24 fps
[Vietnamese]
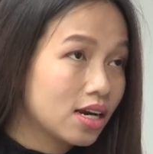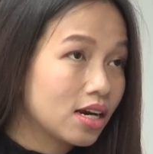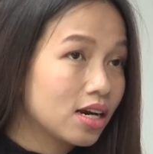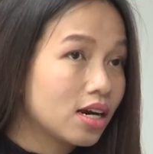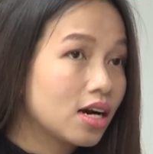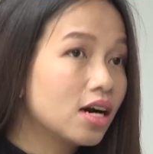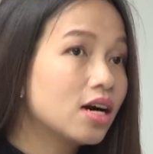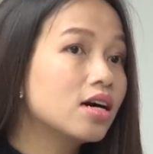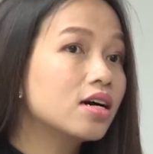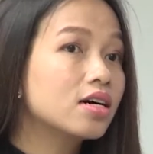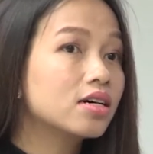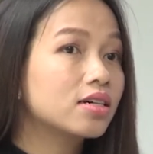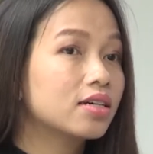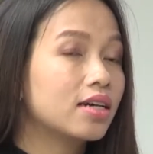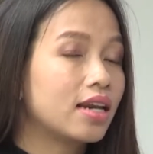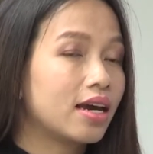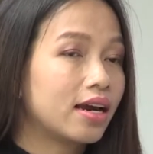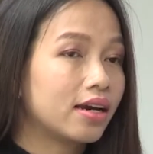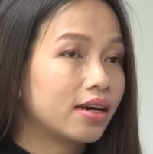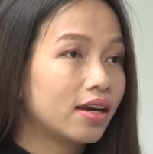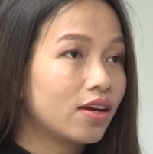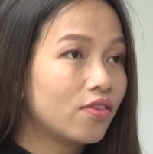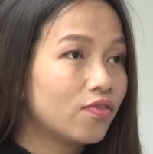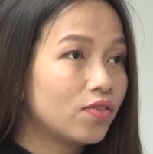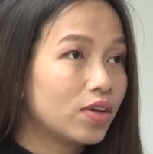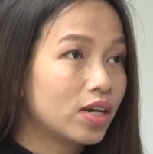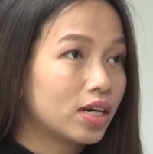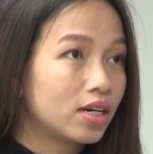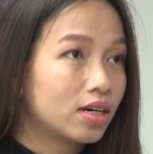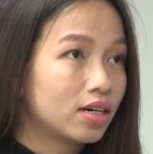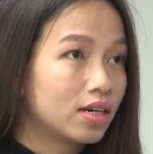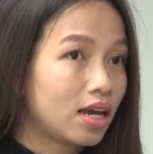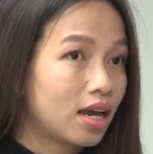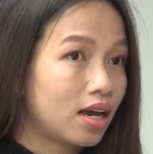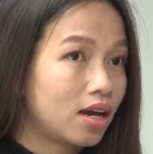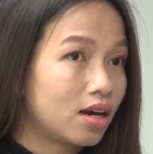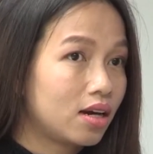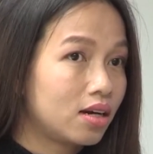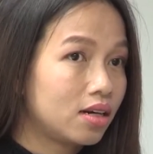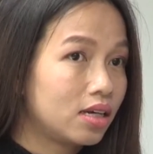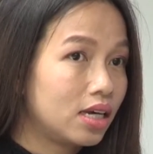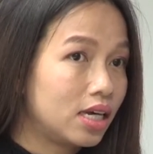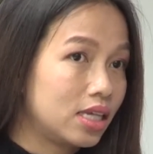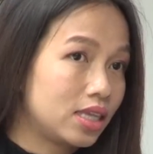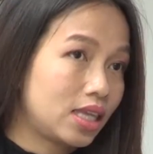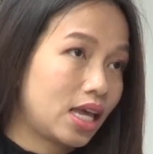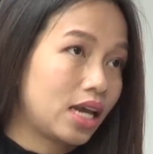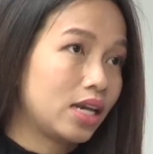hơn là cái việc là
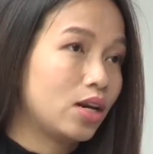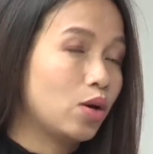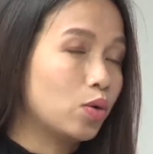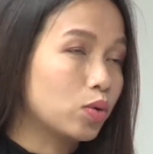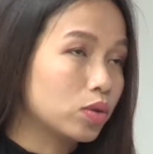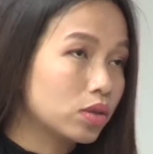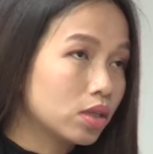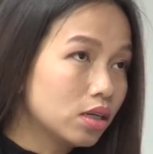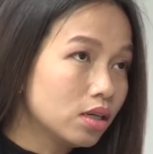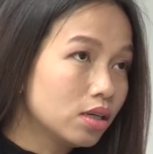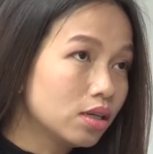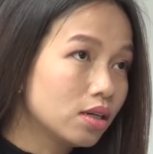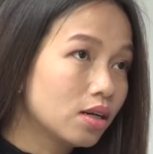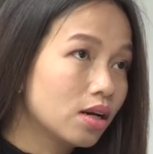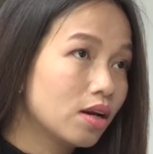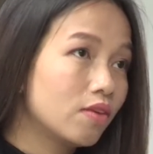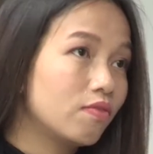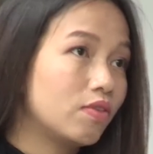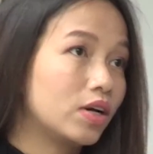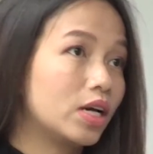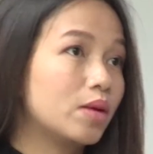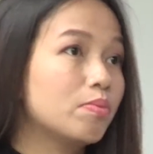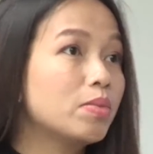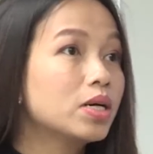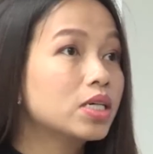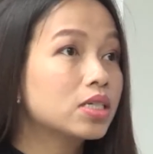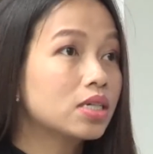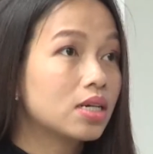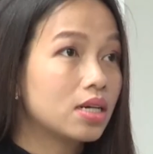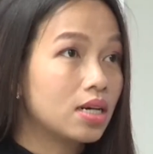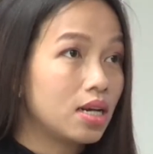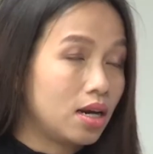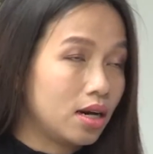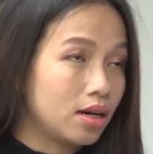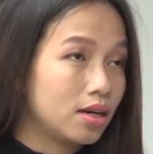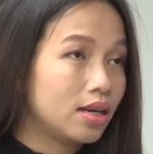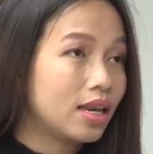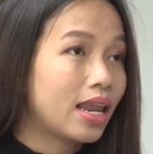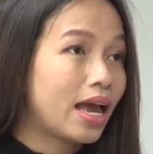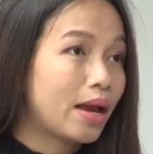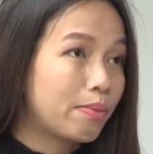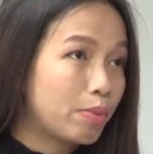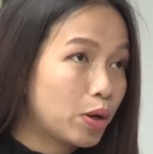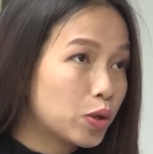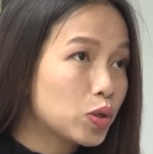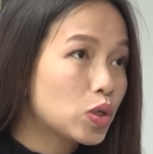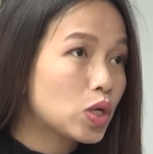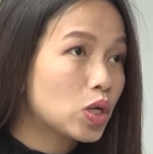hiện tại đầu tư và cái mức sinh lợi là
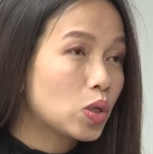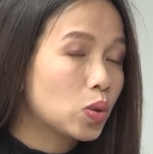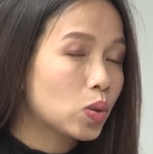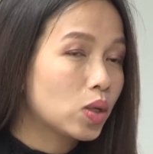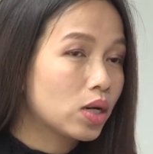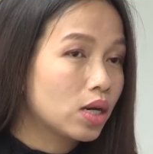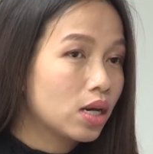bao nhiêu